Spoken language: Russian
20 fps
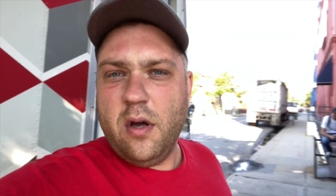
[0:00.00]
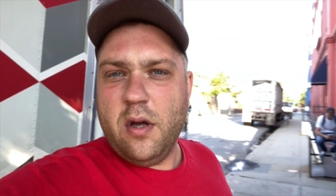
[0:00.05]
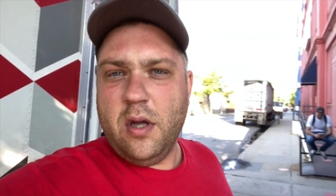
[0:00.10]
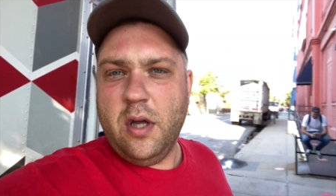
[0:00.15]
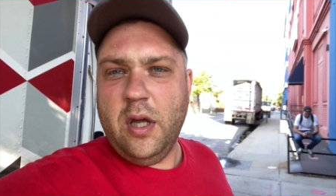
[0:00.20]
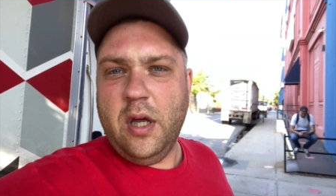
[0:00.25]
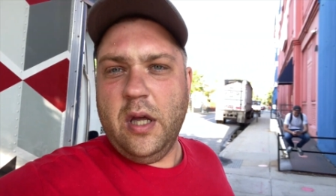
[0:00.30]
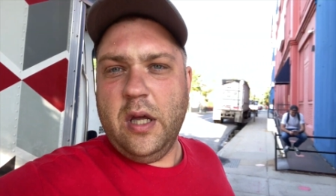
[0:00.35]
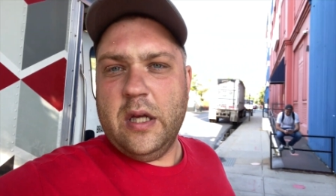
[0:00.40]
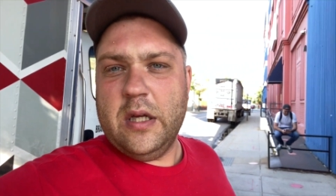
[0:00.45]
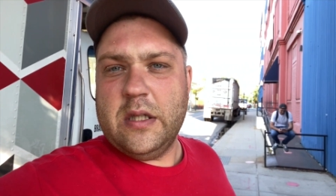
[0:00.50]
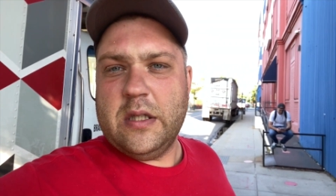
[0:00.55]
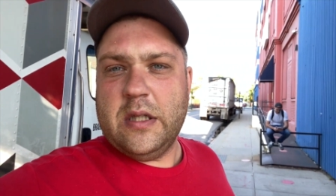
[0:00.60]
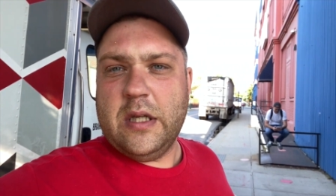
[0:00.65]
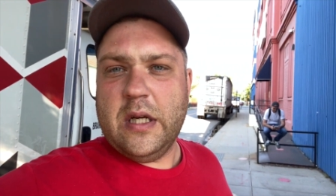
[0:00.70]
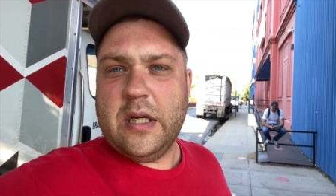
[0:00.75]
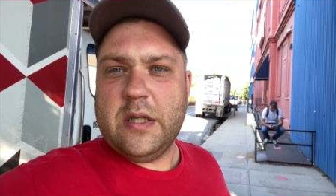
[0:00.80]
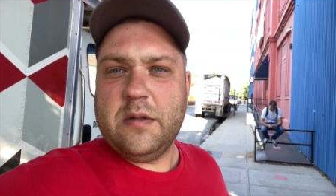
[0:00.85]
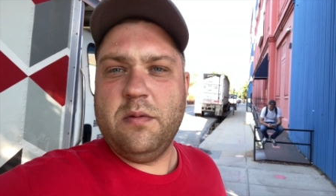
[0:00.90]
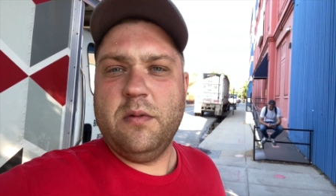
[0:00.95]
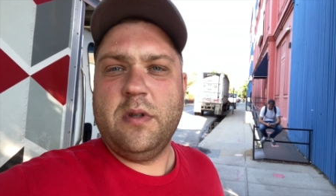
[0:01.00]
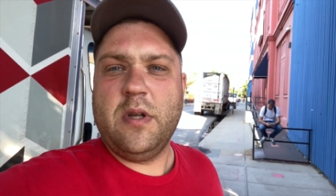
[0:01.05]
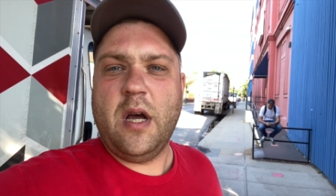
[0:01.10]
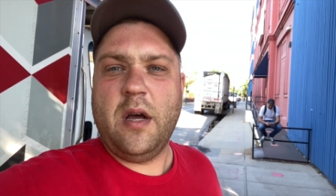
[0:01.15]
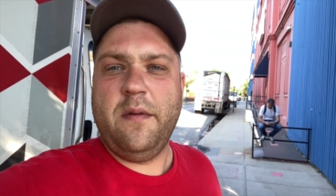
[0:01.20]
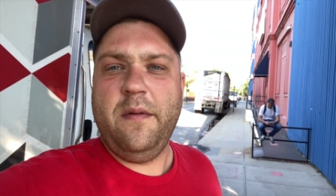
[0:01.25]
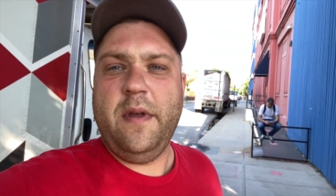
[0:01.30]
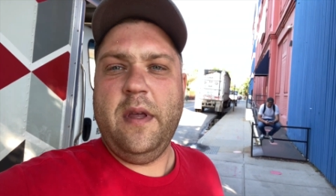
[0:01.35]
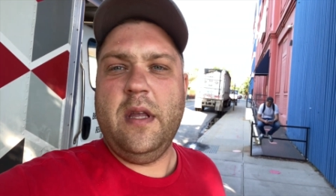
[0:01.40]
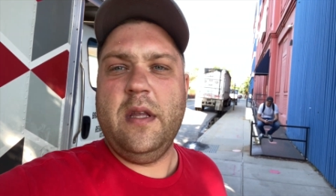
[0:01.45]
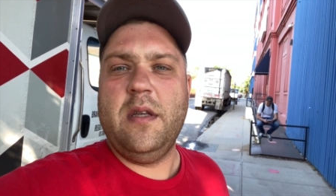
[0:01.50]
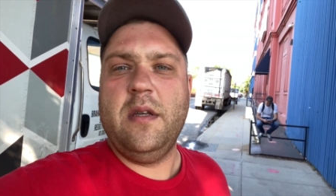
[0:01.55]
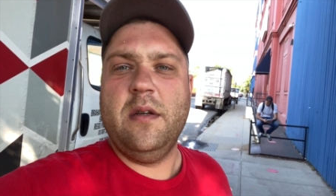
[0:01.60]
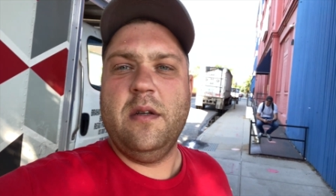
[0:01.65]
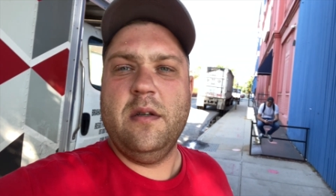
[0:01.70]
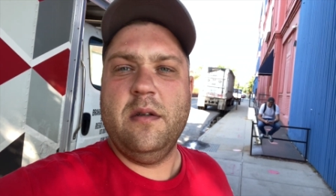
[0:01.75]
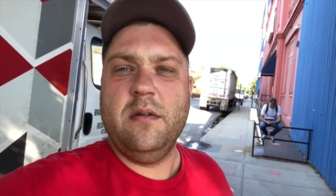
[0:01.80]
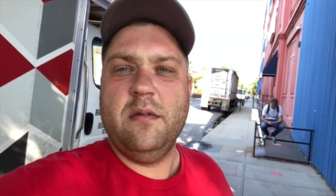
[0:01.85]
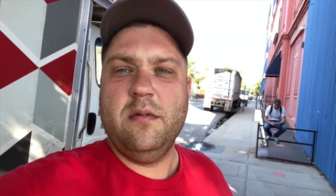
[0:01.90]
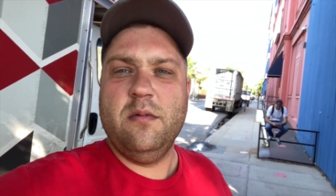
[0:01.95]
и здесь, вот как
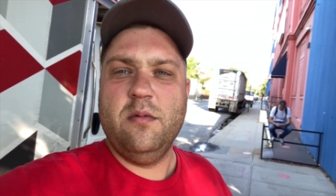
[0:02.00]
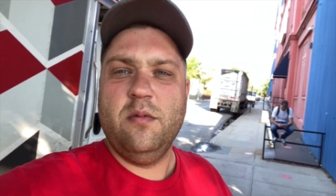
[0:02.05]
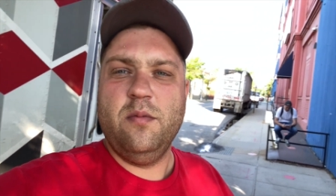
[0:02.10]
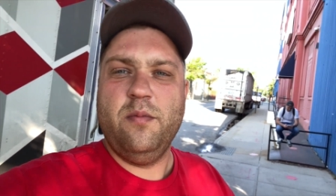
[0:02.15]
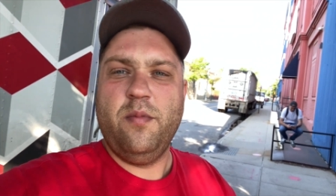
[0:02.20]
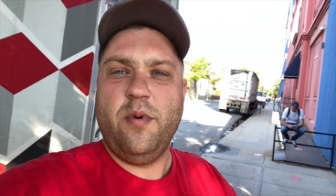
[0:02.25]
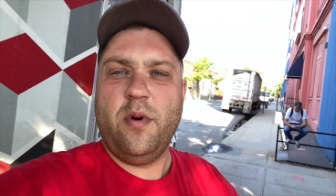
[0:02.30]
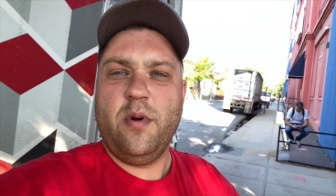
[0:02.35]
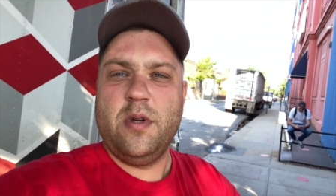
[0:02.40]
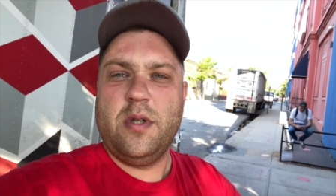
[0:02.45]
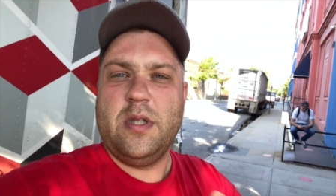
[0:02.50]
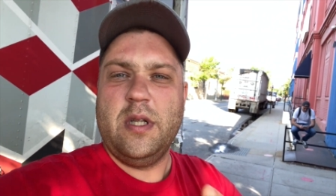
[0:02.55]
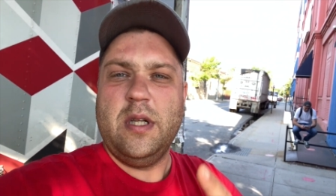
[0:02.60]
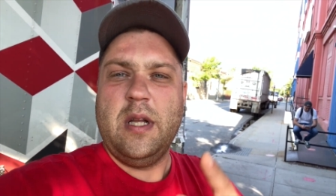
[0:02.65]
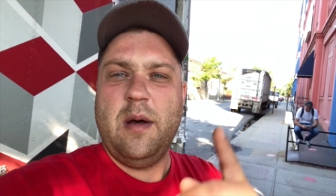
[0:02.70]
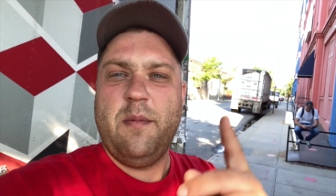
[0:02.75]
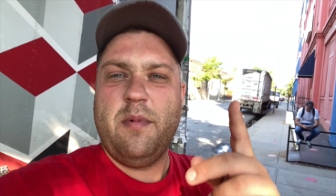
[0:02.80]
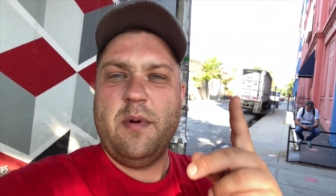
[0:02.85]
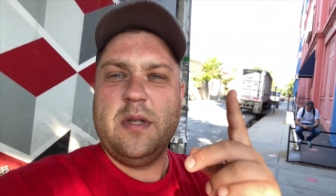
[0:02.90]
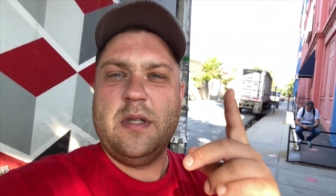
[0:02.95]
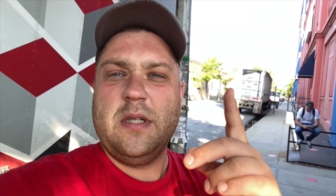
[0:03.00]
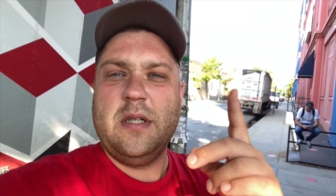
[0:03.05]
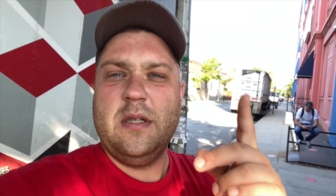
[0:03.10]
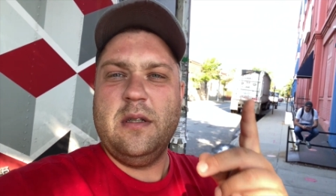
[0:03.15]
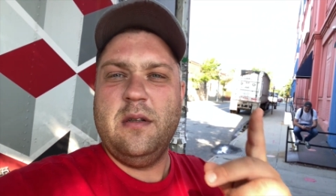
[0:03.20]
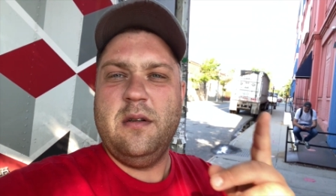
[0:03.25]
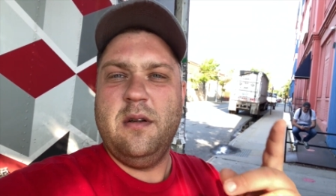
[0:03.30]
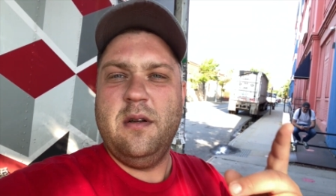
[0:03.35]
видите, ну, просто-напросто